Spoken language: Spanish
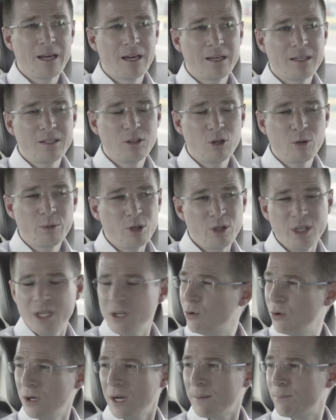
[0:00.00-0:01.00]
Ah, no veo
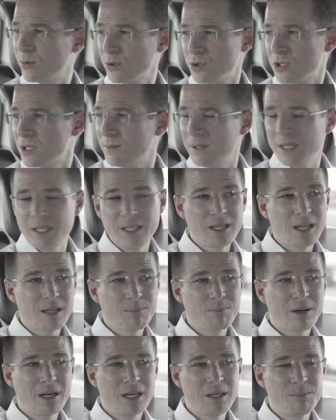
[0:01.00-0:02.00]
ninguna
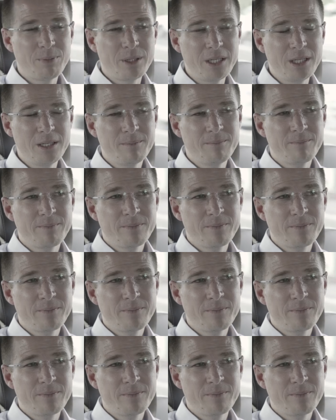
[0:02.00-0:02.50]
posibilidad para el PRI.